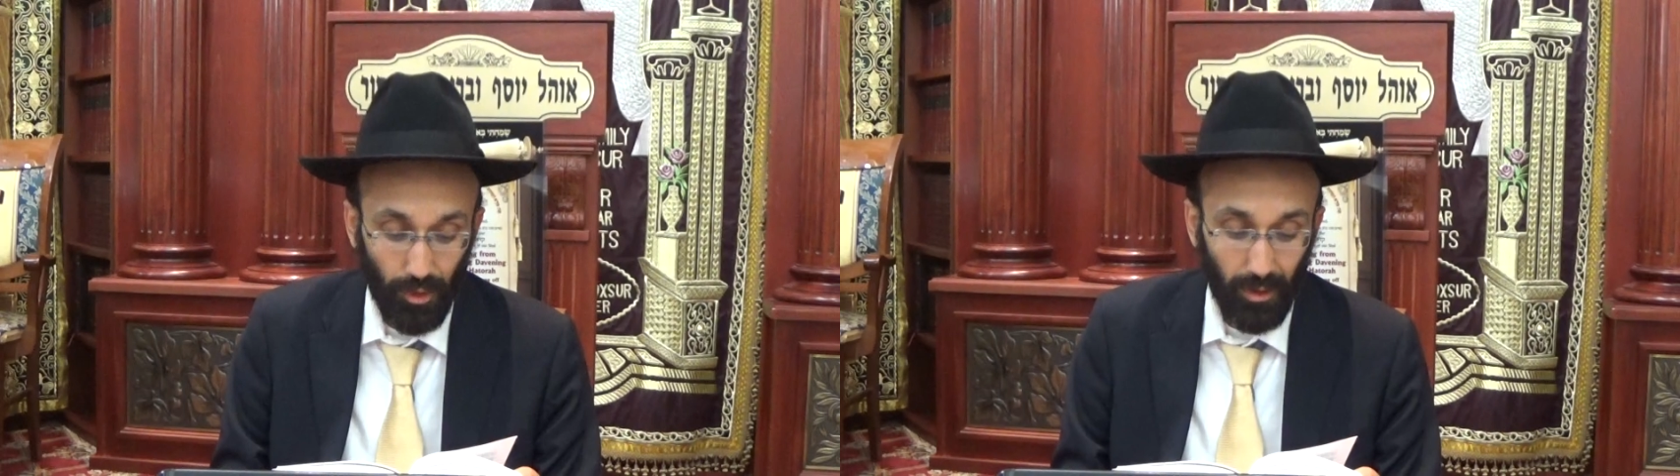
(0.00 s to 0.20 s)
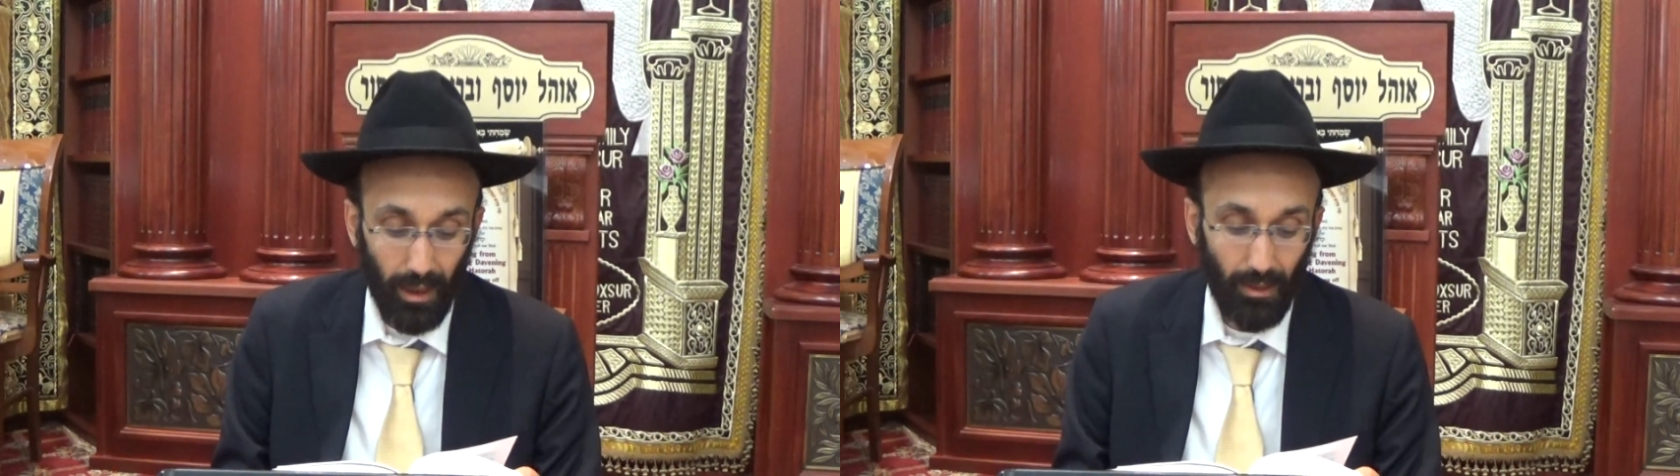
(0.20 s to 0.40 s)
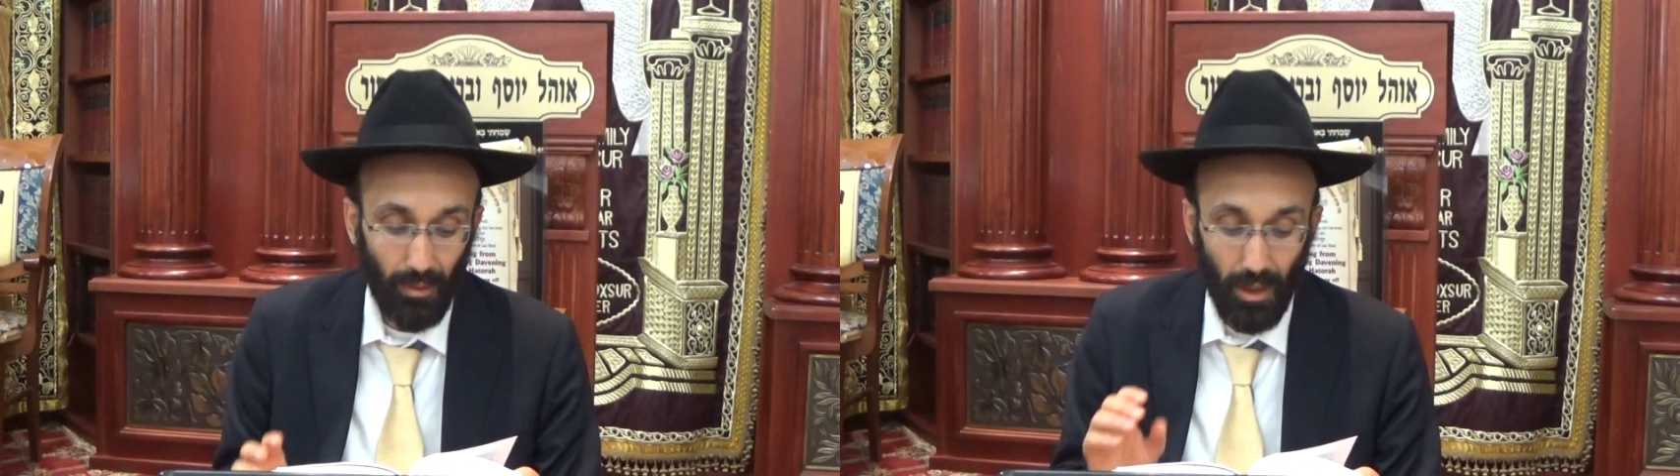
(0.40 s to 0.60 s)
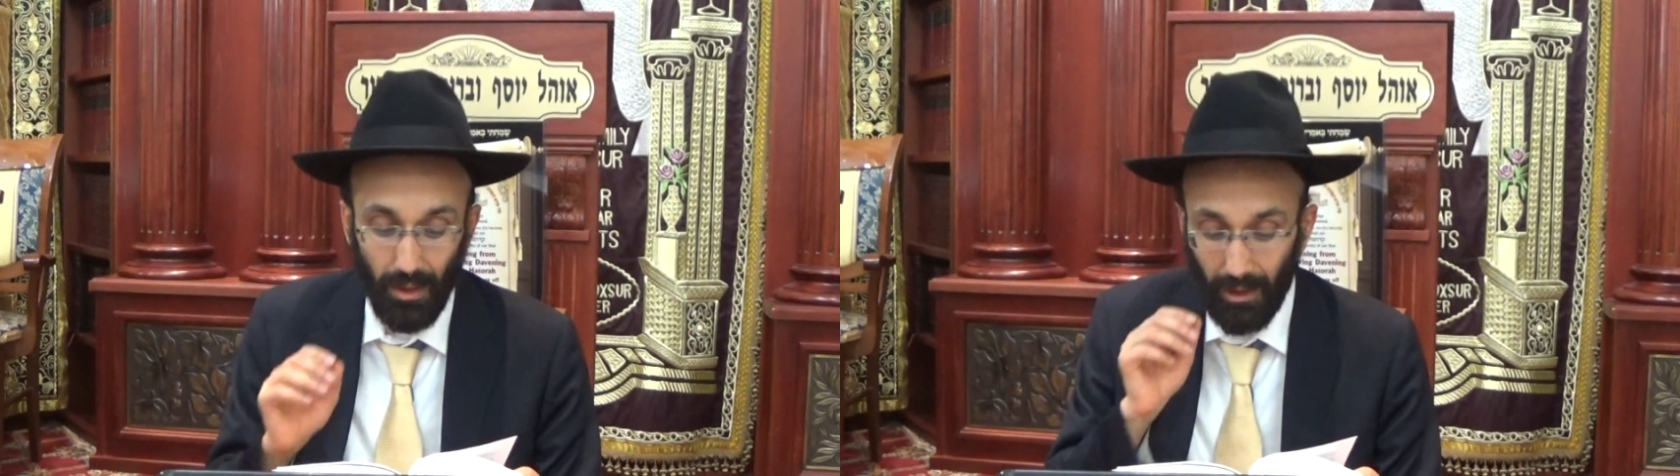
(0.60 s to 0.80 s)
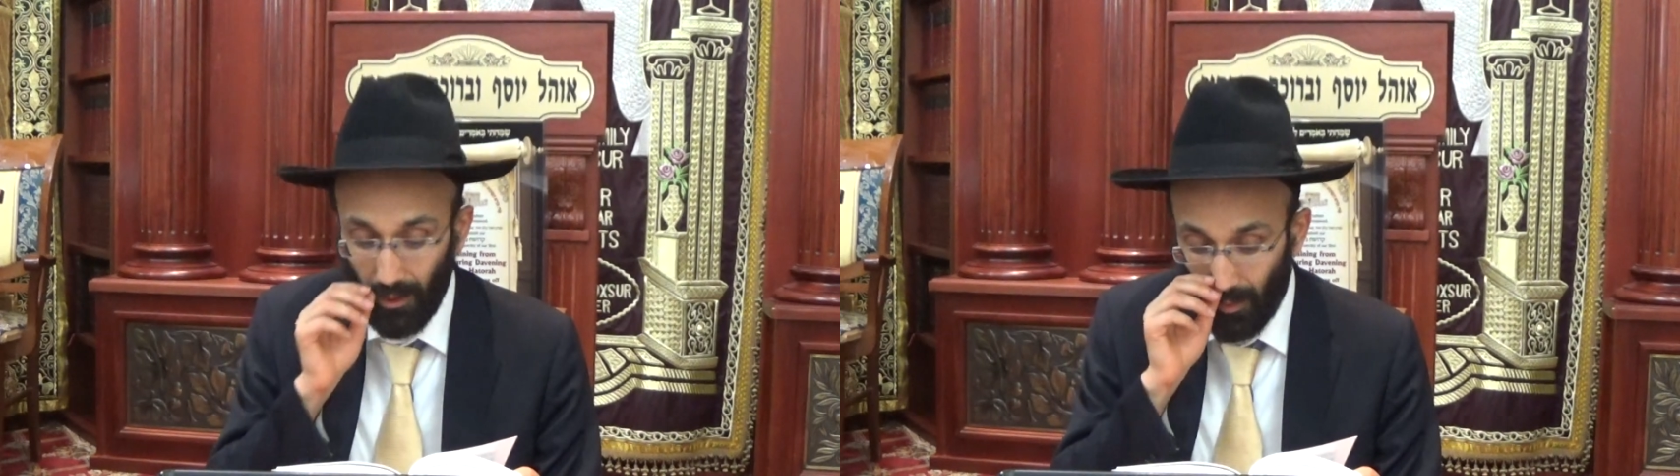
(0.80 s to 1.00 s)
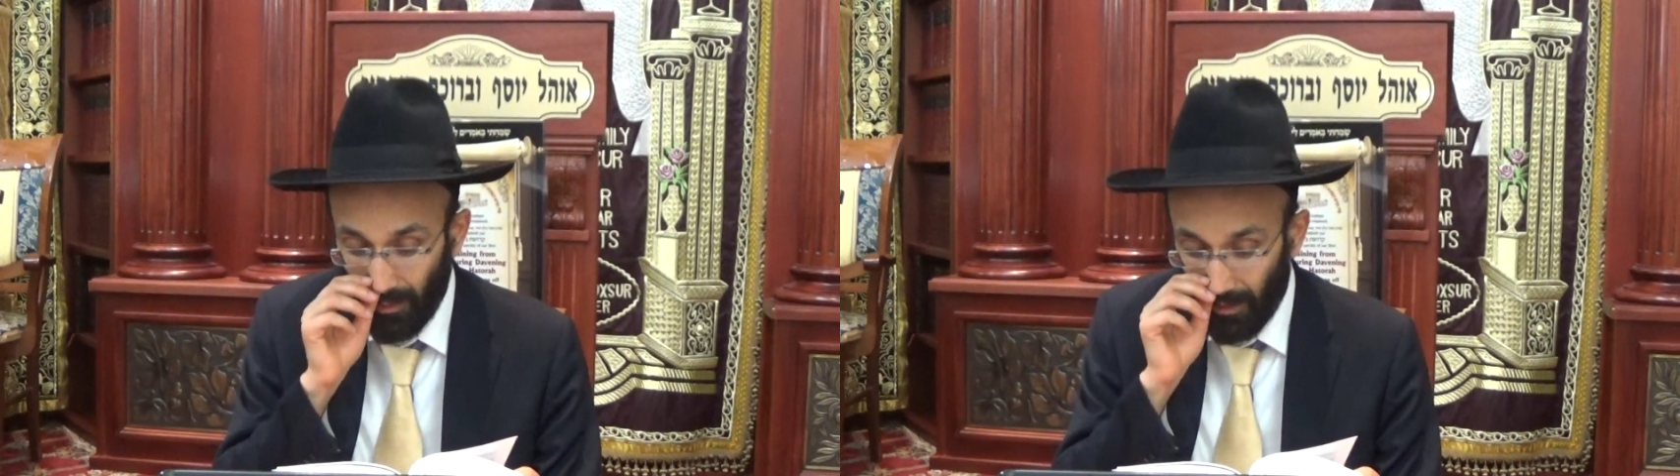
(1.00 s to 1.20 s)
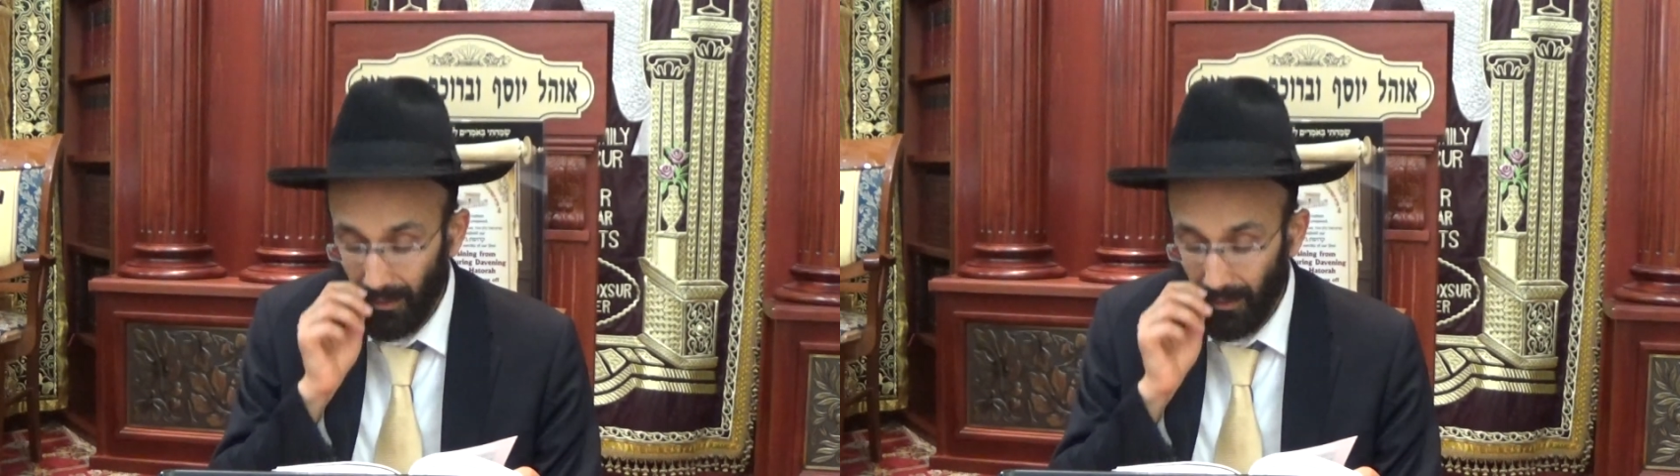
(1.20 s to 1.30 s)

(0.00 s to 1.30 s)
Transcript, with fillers: сразу начал готовиться.